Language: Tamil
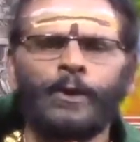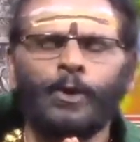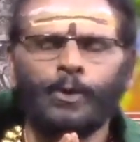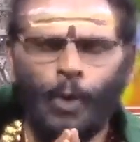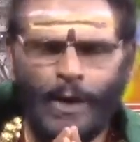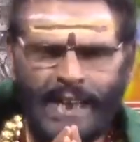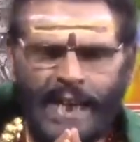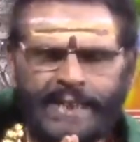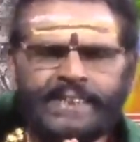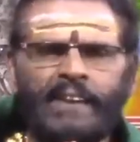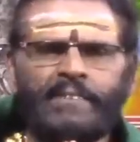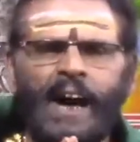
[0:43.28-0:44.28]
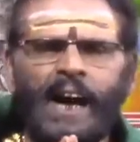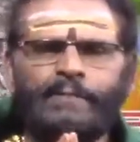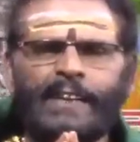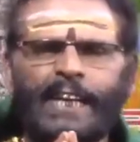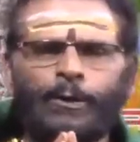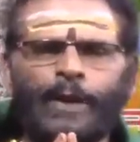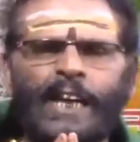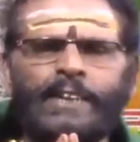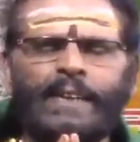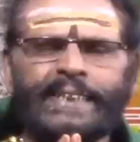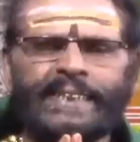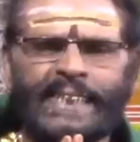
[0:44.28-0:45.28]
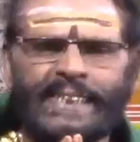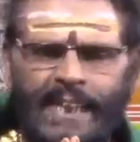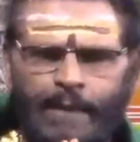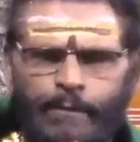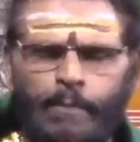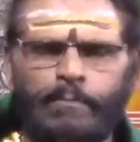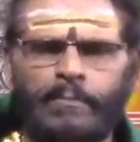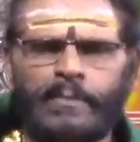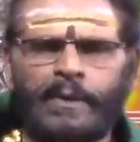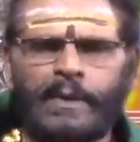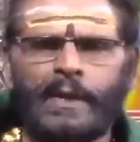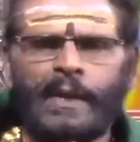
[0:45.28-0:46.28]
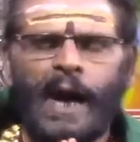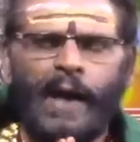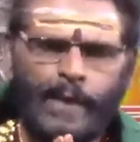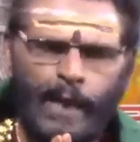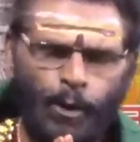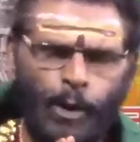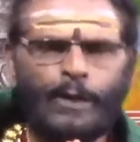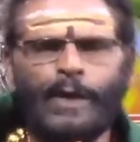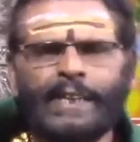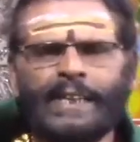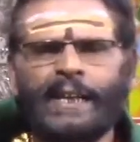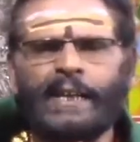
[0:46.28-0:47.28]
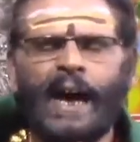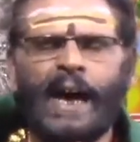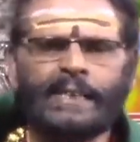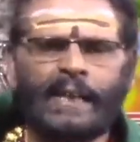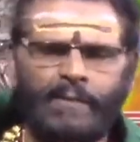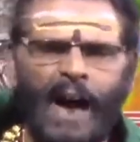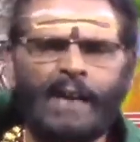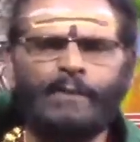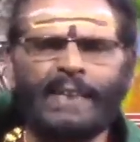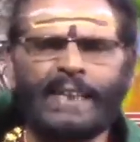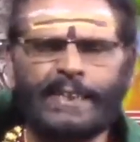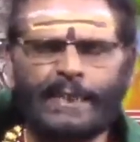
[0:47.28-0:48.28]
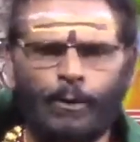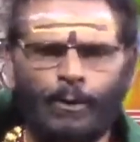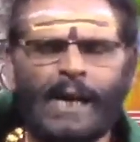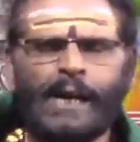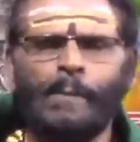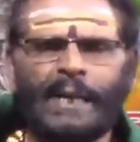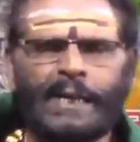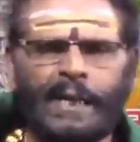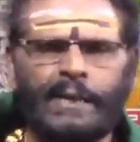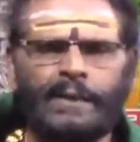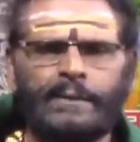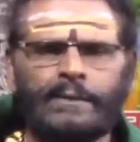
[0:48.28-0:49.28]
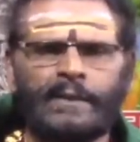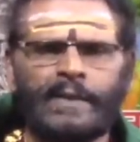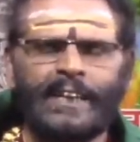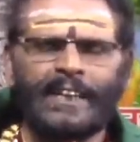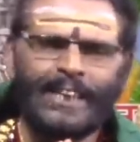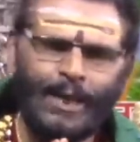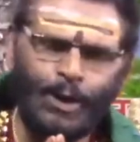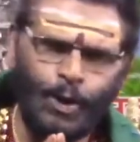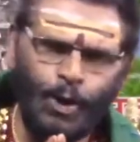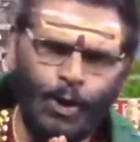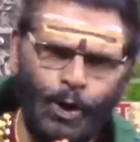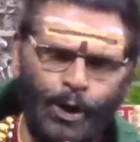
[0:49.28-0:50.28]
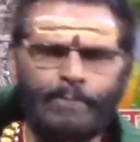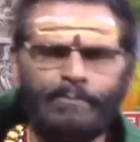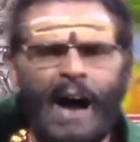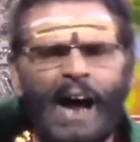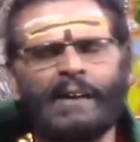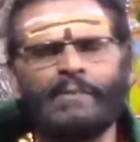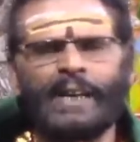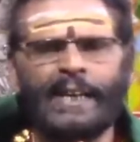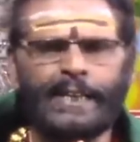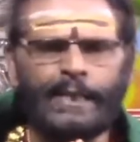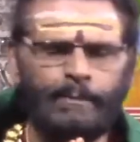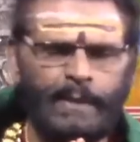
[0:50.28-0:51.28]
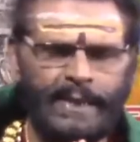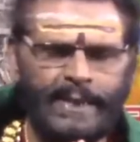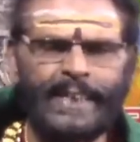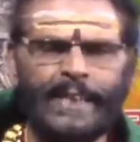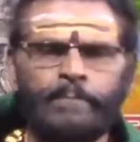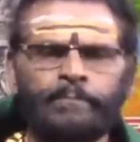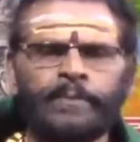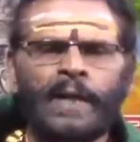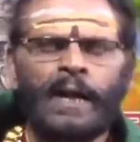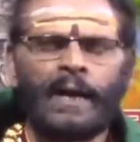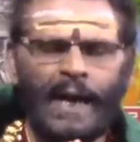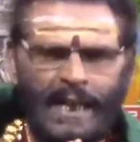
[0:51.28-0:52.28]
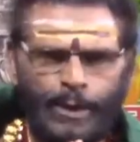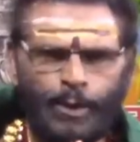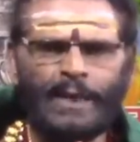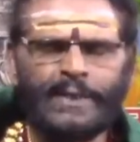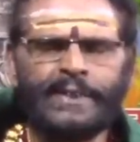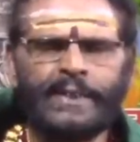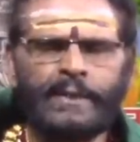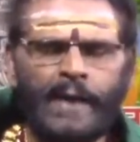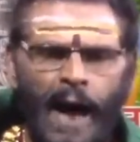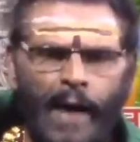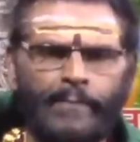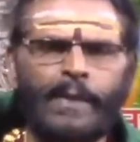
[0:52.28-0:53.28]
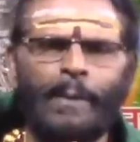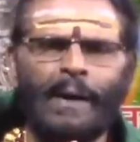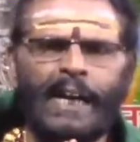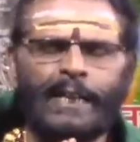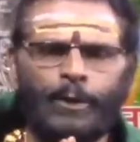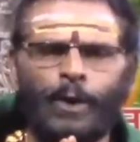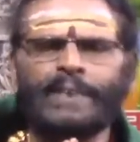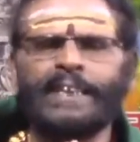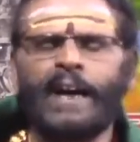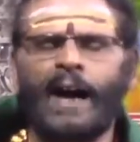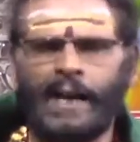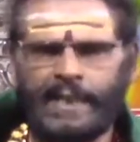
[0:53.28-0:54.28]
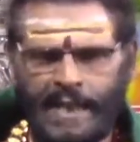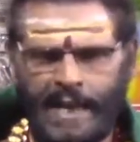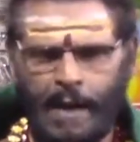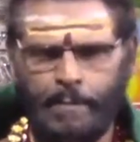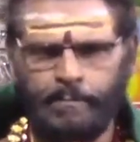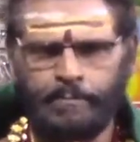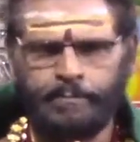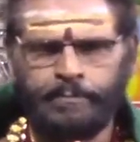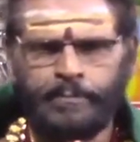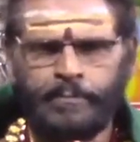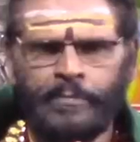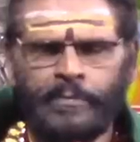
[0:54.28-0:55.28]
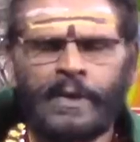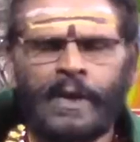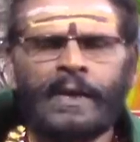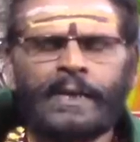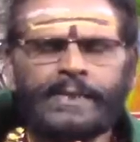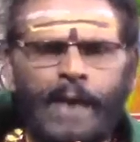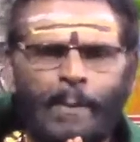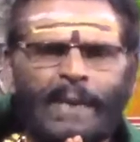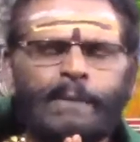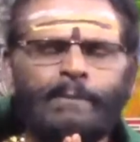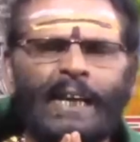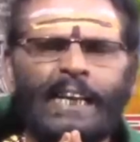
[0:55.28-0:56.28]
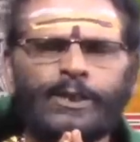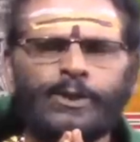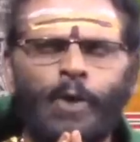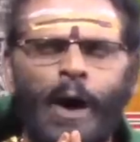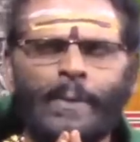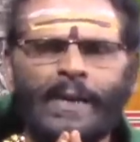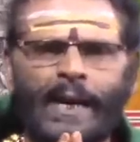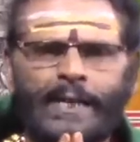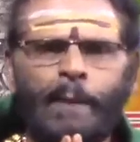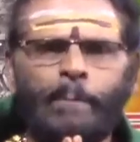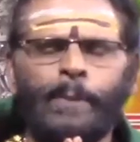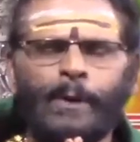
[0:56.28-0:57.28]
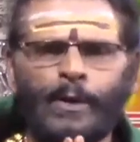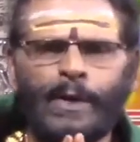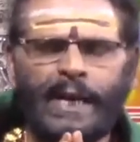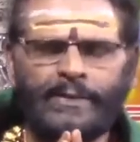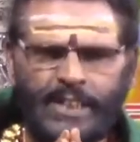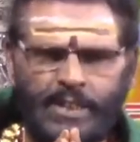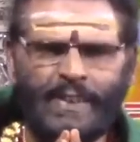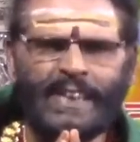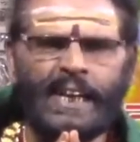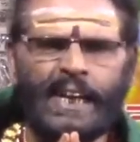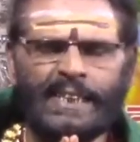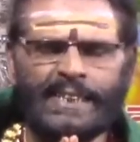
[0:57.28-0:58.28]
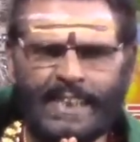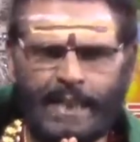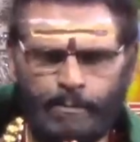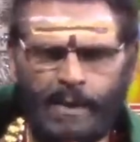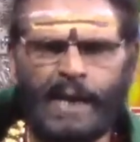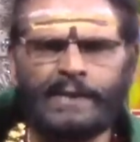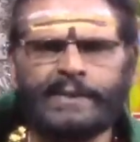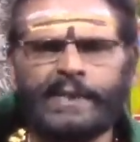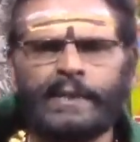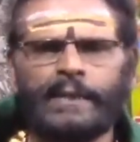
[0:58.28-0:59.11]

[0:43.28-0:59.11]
நோயற்ற வாழ்வே குறைவற்ற செல்வம் அந்த நோய் நொடி இல்லாத வாழ்வுகின்ற உலக மக்கள் எல்லோரும் வாழ வேண்டும் என்று கலியுகத்தின் காந்தமலை ஜோதியாகிய சபரிமலை சுவாமி ஐயப்பனுடைய திருவடிகளை சிறந்தாழ்த்தி